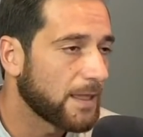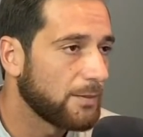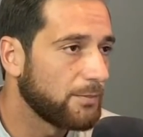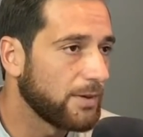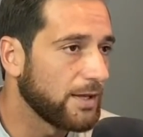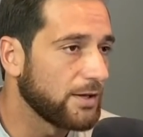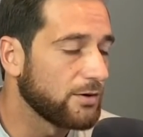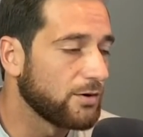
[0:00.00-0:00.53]

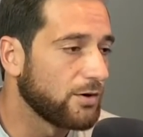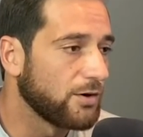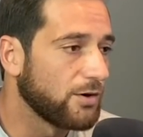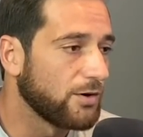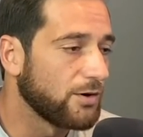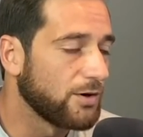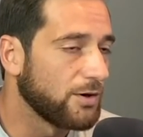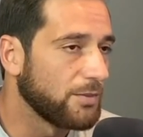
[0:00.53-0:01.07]

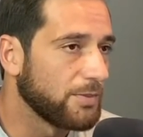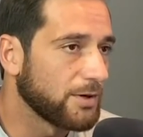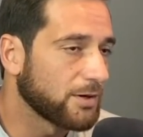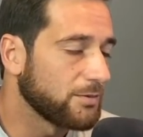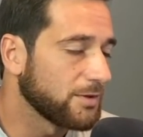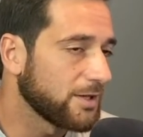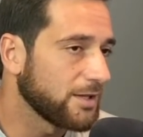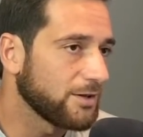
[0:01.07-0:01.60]
Pero, pero
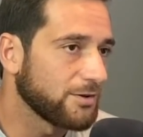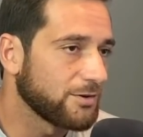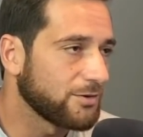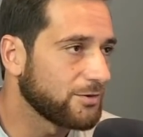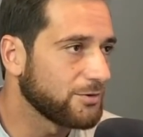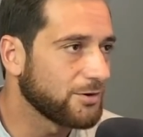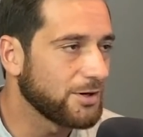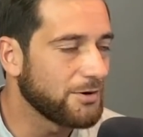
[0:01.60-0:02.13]
como te digo, no,
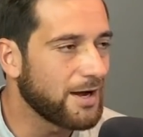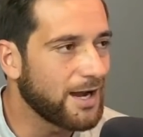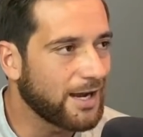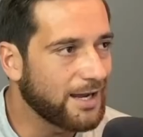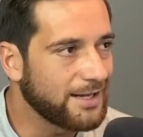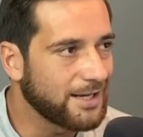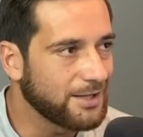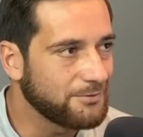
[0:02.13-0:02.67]
no le vas a
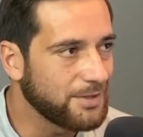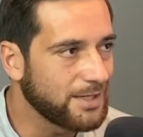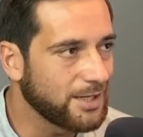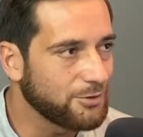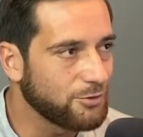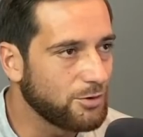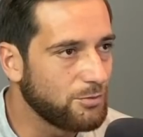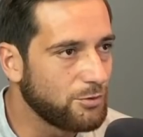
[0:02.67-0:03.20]
caer bien a
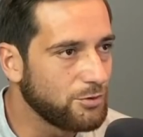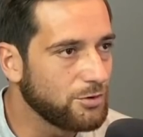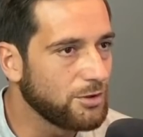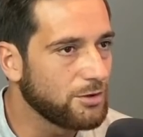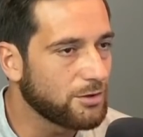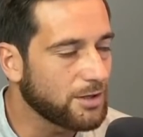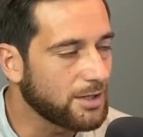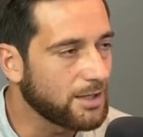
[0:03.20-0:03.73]
todo el mundo y
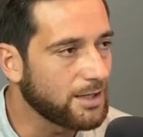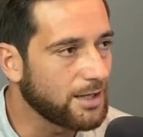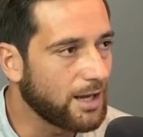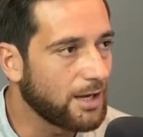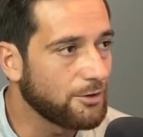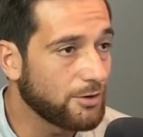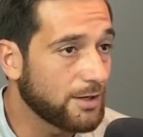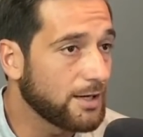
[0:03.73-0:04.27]
los que, a
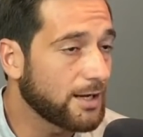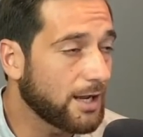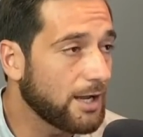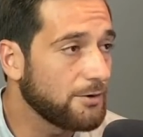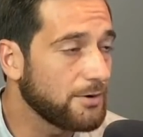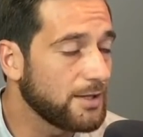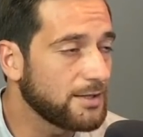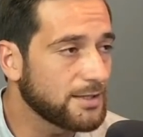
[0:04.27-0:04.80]
los que les cae
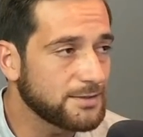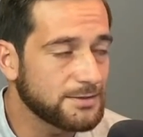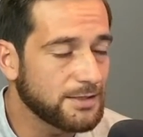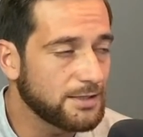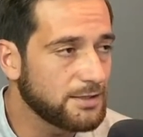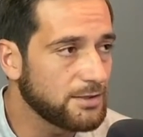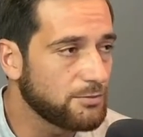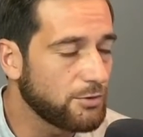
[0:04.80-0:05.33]
bien te hacen
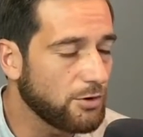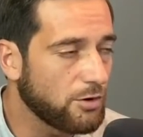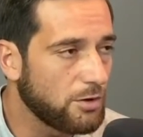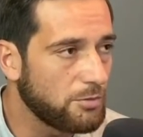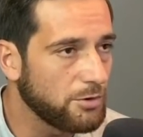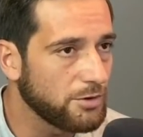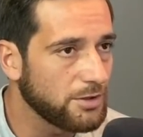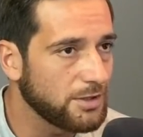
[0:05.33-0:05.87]
sentir muy
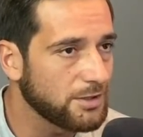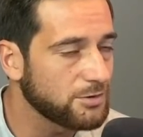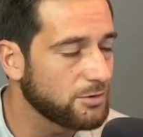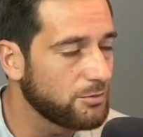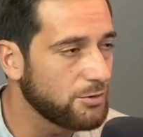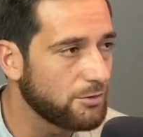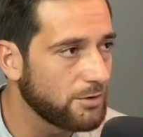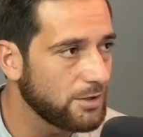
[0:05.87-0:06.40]
cómodo y eso es
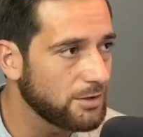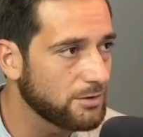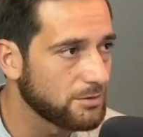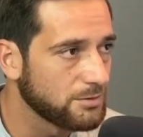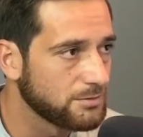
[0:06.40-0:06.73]
muy bonito.